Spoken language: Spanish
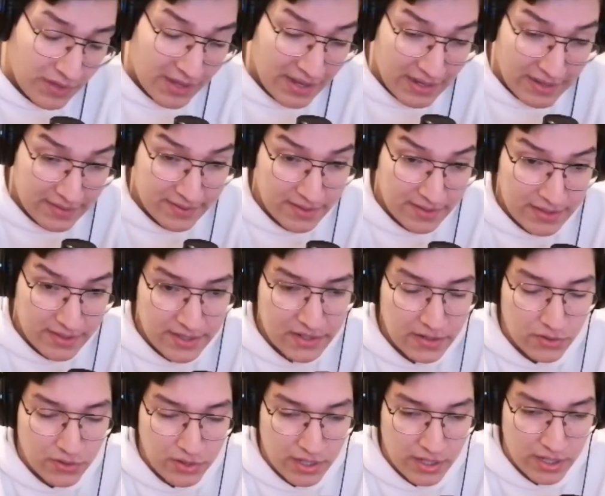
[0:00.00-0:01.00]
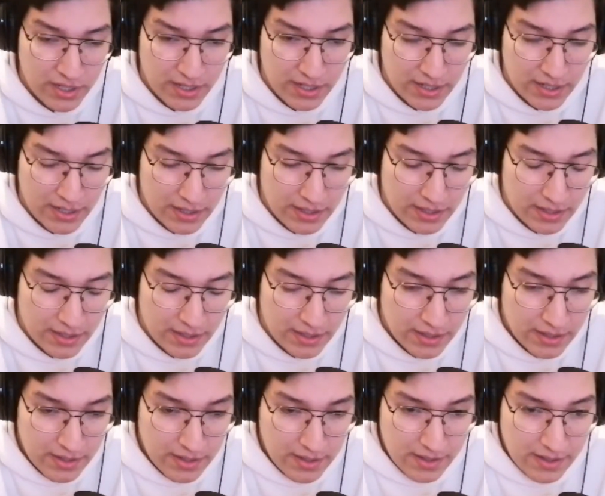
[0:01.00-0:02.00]
Ese dinero de.
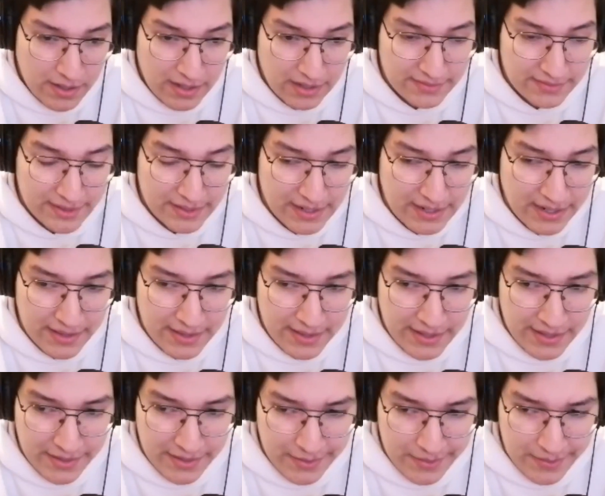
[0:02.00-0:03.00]
acerca de.